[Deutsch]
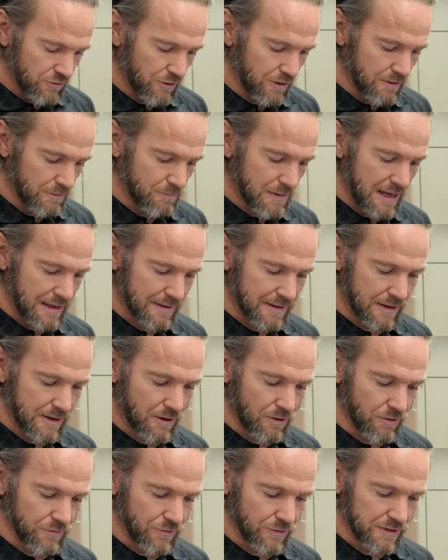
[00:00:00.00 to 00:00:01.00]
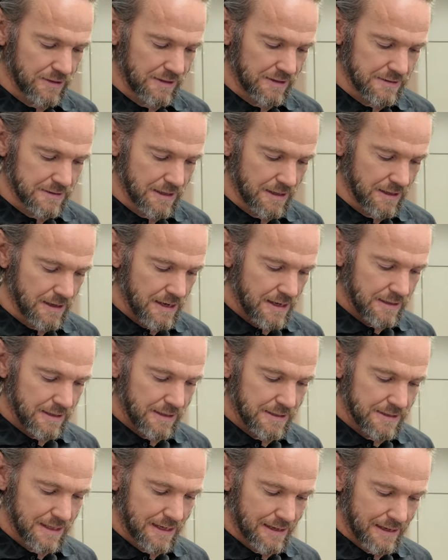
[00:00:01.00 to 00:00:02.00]
sondern man hat dann auch noch diese,
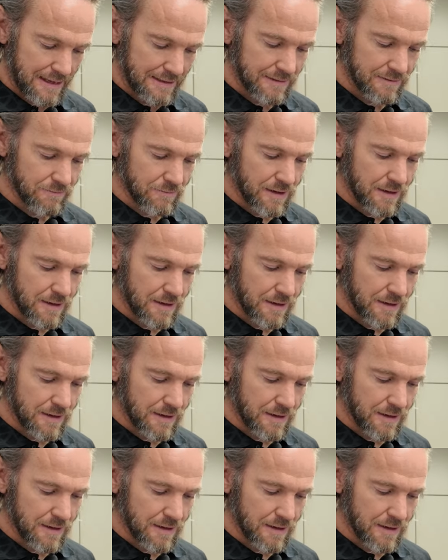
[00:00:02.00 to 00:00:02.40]
diese glatten